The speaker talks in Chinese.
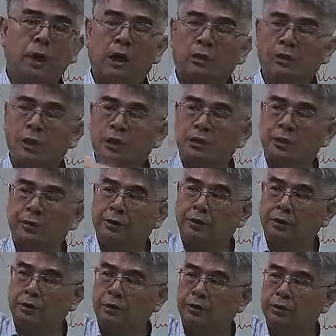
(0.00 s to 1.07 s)
高于二十三
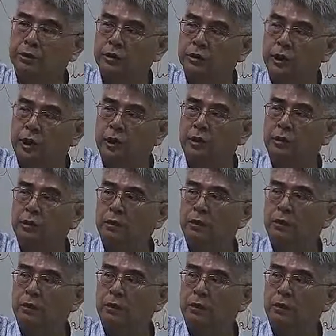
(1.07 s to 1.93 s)
万六千有几家？